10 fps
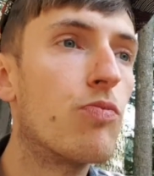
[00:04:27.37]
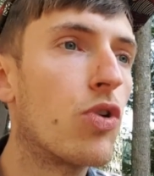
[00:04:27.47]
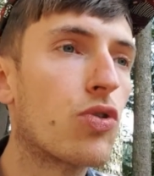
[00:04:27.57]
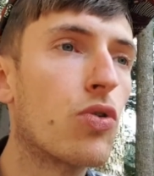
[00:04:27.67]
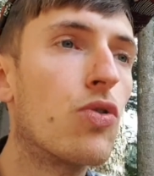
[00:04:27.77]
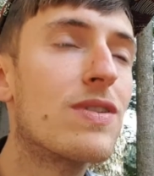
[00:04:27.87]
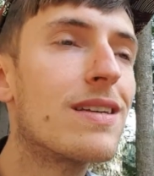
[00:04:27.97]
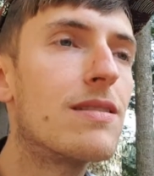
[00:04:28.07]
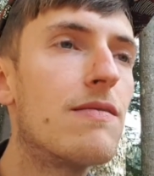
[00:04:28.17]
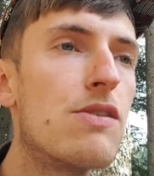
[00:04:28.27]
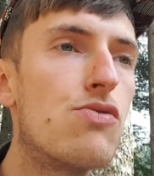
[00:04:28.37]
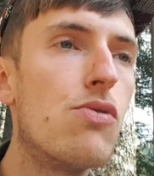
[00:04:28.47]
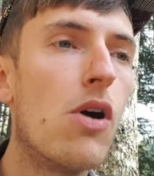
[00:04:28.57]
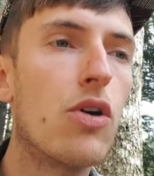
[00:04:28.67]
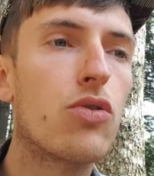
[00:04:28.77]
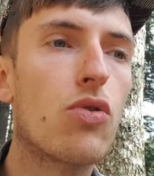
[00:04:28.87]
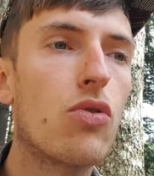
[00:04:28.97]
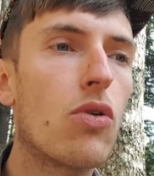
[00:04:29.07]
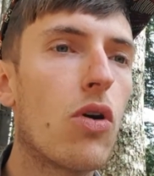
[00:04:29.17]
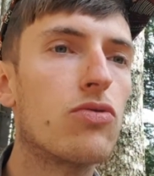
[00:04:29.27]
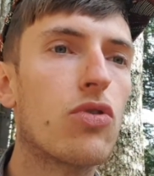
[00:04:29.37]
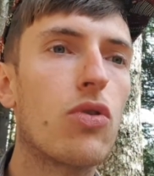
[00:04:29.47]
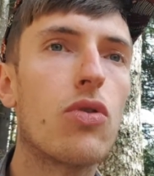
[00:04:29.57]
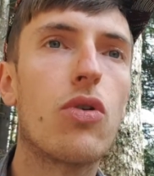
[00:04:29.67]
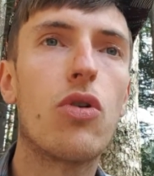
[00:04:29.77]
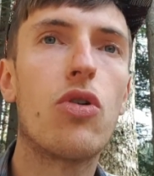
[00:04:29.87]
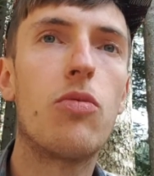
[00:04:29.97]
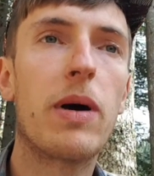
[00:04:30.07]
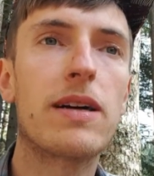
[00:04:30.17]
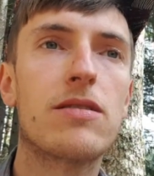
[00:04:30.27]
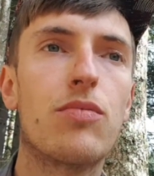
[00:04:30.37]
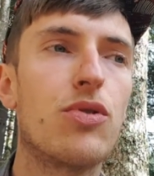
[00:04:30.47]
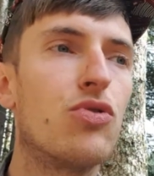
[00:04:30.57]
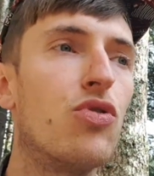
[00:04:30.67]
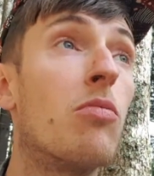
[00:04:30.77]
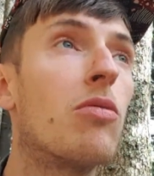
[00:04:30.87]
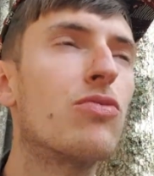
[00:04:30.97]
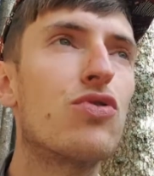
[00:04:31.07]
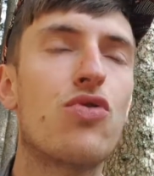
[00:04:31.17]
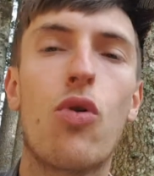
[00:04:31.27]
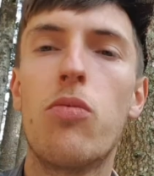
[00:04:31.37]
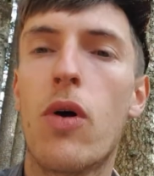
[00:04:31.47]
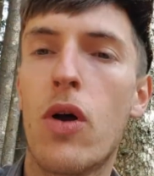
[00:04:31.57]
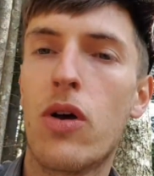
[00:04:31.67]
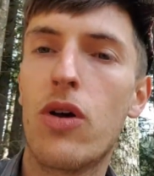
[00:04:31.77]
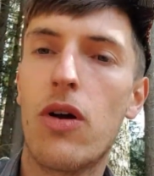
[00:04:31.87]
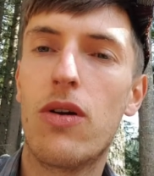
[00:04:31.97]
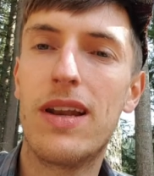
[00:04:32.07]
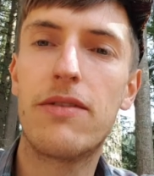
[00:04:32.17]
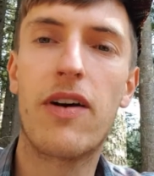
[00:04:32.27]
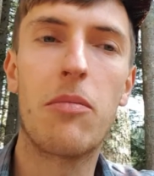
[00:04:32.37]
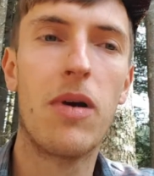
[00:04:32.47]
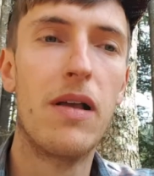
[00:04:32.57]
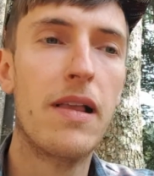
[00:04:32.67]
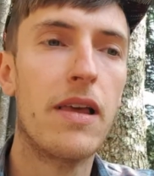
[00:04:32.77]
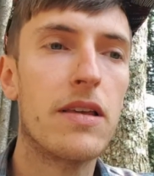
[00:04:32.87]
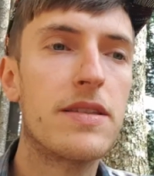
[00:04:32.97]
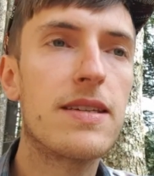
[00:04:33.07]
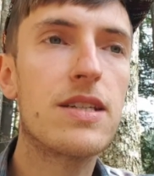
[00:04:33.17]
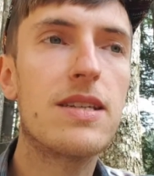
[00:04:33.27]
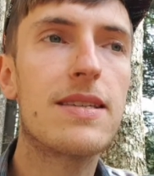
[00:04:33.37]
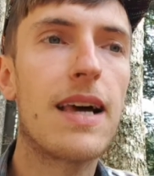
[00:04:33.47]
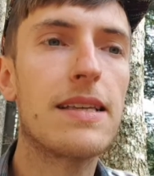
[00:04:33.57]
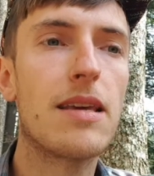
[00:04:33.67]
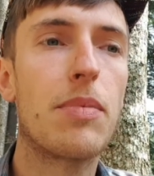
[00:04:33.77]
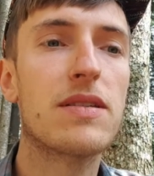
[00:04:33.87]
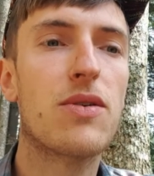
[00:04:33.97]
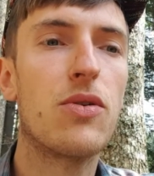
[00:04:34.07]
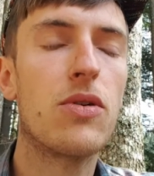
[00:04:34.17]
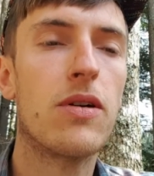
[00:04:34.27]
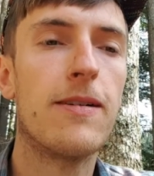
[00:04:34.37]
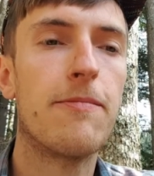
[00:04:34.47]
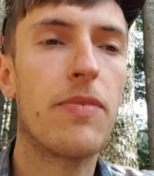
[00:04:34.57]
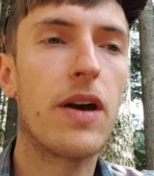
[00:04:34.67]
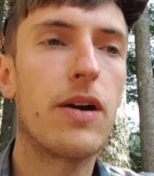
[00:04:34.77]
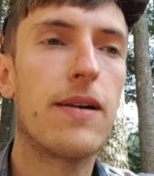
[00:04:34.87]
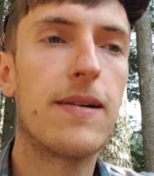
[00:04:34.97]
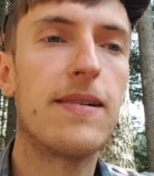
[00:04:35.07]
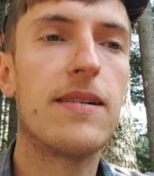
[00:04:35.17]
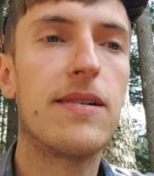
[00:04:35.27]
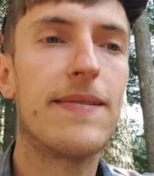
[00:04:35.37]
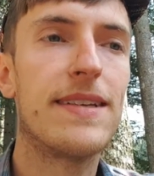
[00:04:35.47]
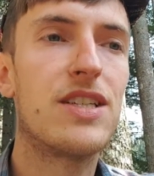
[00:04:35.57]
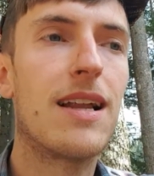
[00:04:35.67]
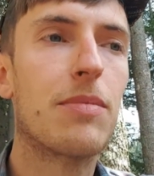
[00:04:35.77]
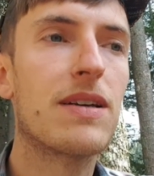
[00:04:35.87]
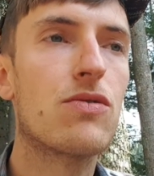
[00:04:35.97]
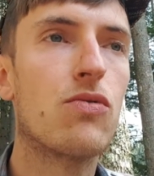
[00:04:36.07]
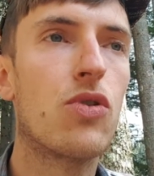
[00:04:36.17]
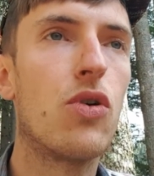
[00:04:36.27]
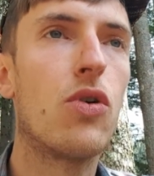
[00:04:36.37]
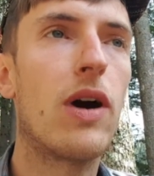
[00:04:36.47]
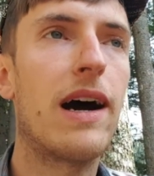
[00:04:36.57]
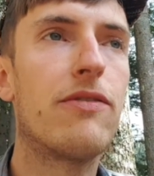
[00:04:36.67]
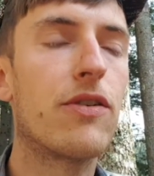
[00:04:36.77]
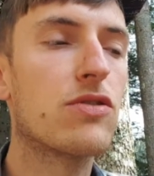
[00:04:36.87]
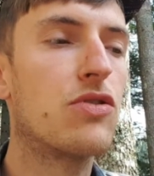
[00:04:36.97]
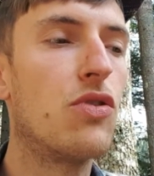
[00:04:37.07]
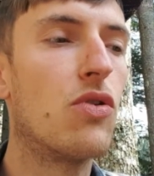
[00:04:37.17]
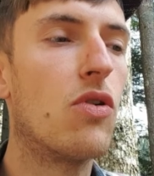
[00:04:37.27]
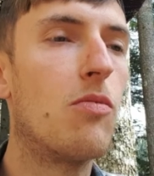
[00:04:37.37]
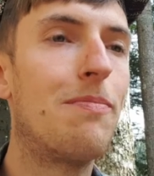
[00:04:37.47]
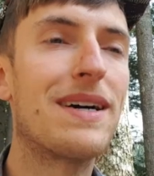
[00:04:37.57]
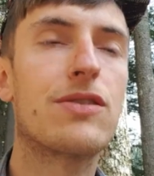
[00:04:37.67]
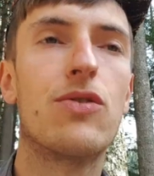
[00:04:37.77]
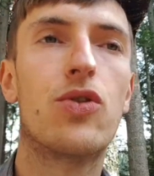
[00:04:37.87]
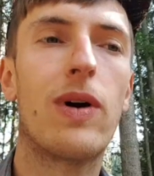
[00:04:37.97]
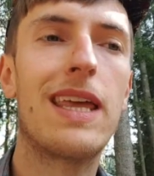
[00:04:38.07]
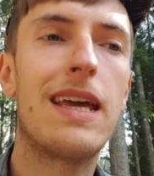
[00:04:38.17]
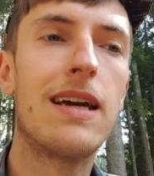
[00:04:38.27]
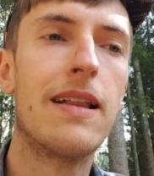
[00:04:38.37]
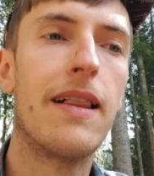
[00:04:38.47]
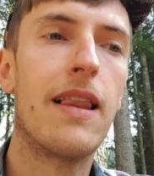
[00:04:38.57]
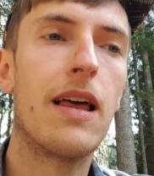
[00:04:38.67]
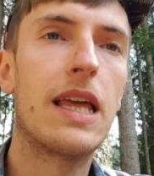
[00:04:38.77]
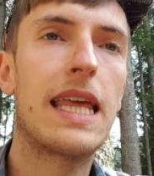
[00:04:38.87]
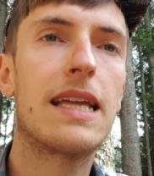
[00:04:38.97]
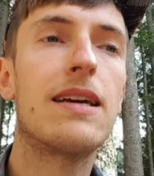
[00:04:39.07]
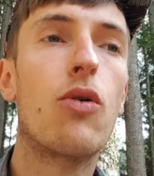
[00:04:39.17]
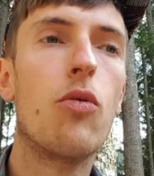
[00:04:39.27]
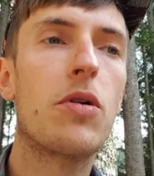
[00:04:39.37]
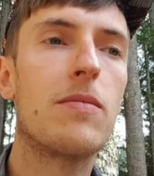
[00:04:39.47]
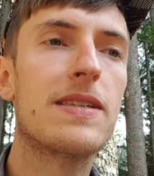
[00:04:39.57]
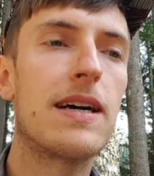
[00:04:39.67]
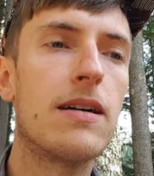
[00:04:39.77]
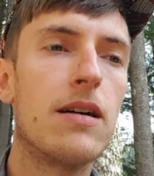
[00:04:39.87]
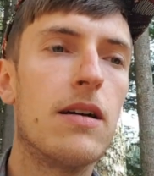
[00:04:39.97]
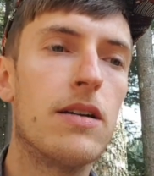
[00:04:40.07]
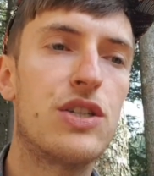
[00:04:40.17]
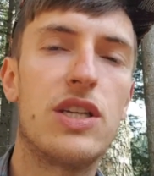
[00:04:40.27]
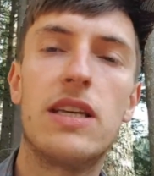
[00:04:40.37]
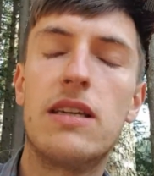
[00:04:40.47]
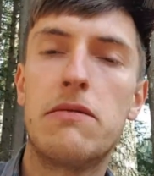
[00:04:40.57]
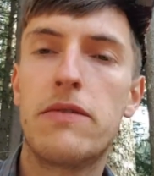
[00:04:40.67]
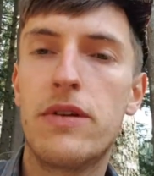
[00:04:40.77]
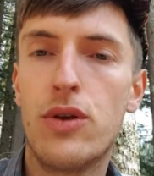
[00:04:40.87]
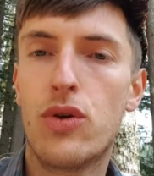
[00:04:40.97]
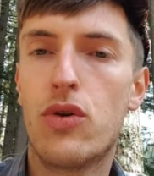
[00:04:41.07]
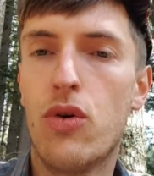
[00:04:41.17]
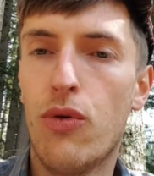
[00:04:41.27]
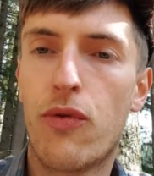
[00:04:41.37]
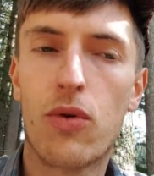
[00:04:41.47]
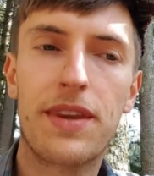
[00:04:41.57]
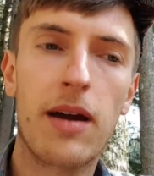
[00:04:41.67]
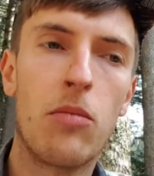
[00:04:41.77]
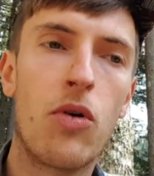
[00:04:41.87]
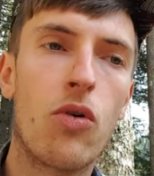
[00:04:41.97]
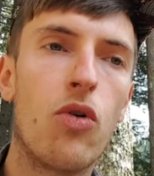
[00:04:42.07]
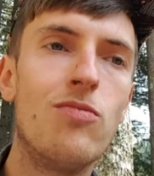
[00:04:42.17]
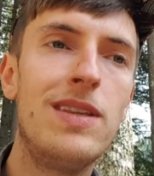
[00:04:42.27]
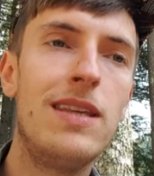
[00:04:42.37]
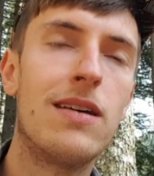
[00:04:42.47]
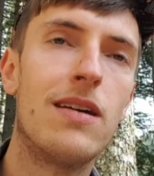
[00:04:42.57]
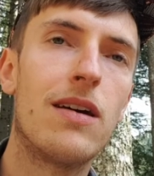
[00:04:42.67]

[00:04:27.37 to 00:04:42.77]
entre deux individus, que entre, euh, par exemple, deux membres de ce groupe, les femmes. Si je dis ça, c'est parce que euh, j'ai l'impression que, à force de pas se côtoyer, il y a des groupes comme ça. J'ai volontairement omis